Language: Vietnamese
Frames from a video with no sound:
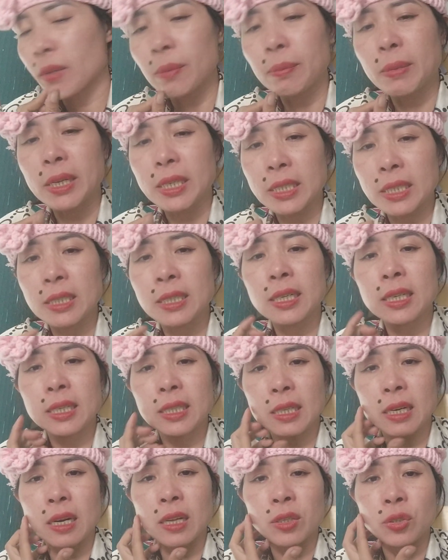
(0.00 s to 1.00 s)
nhưng mà chị
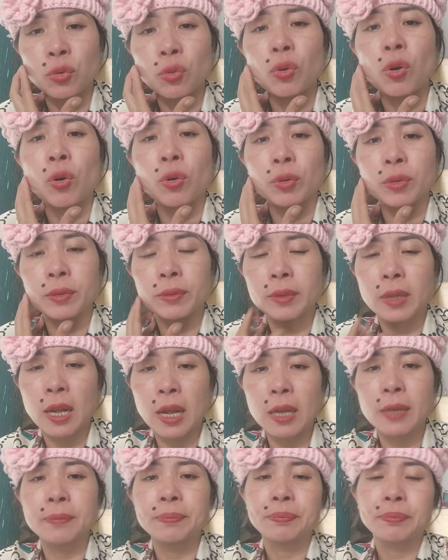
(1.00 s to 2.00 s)
ni thì là chủ cột
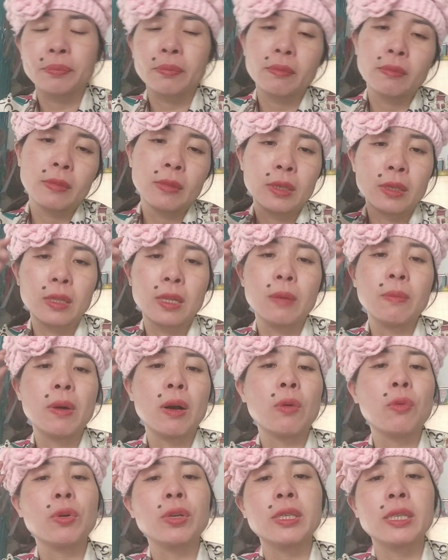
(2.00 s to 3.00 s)
ha nếu
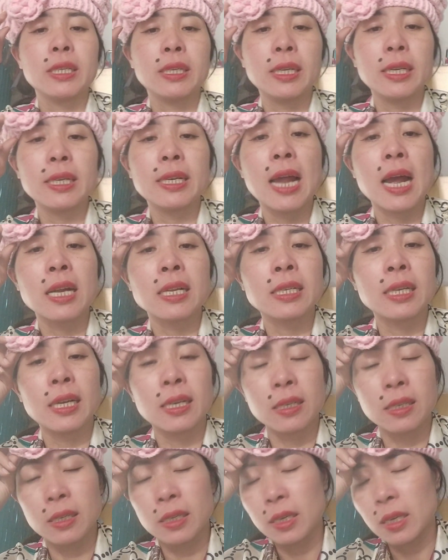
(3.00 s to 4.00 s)
mà không có chị đi đại
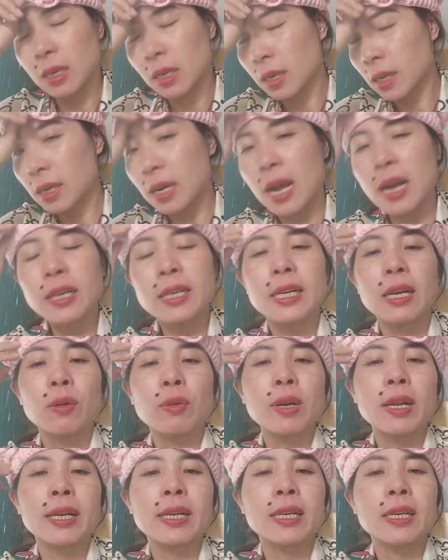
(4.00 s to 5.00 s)
diện các
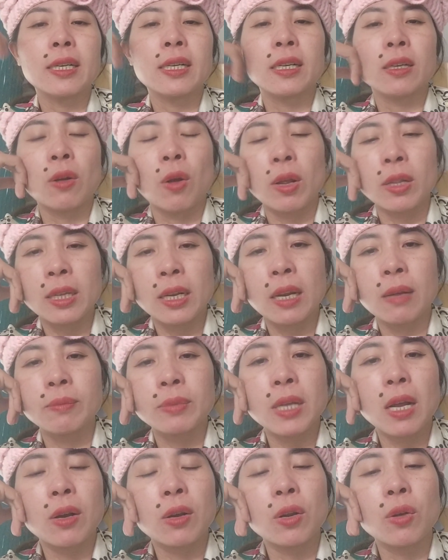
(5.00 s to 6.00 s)
kiểu này kia kia nói thì
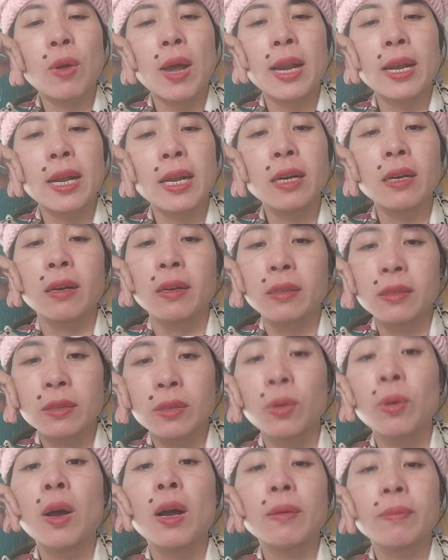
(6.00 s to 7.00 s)
làm sao cái loan ấy được
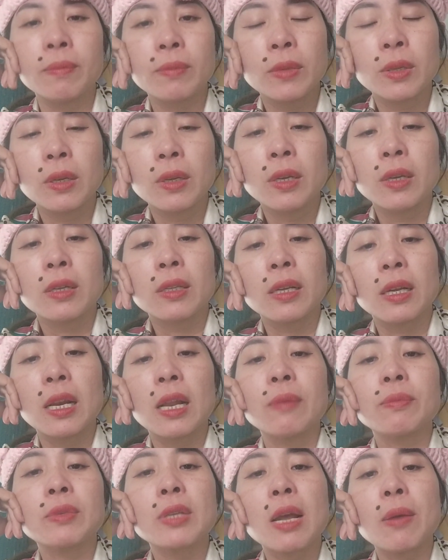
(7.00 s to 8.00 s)
đúng không thì
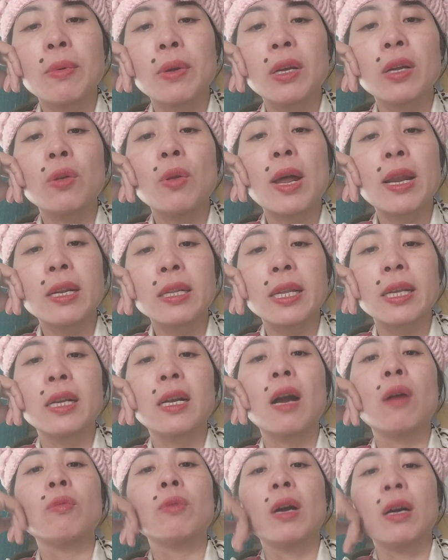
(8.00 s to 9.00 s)
làm sao mà cái loan nó
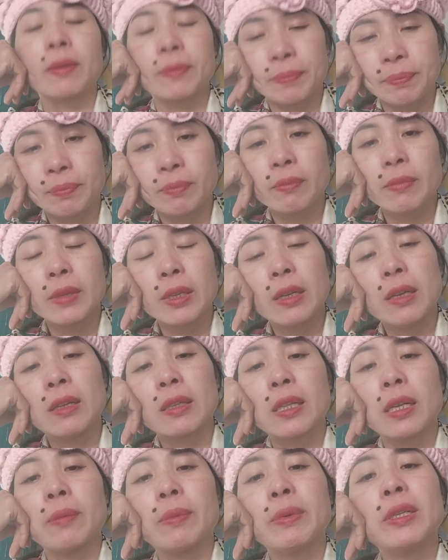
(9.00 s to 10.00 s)
thành công được
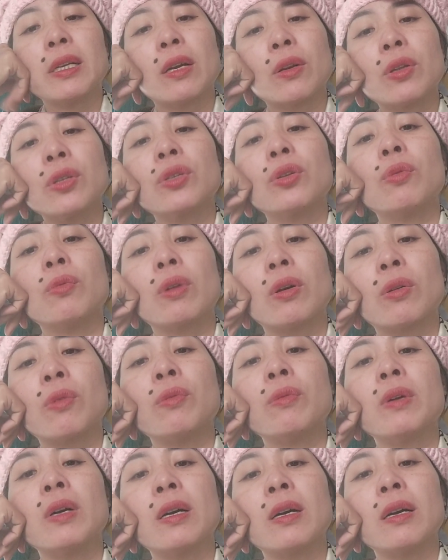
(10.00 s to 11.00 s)
thì bây giờ nói chung là
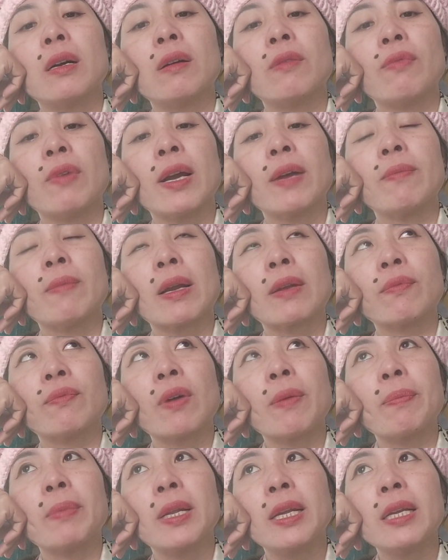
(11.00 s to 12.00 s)
cũng à, về mặt
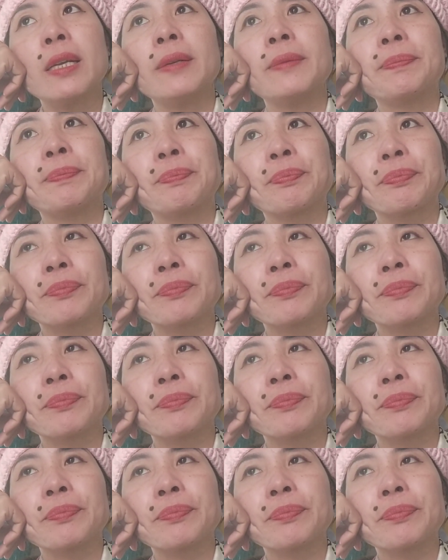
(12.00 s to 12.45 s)
pháp lý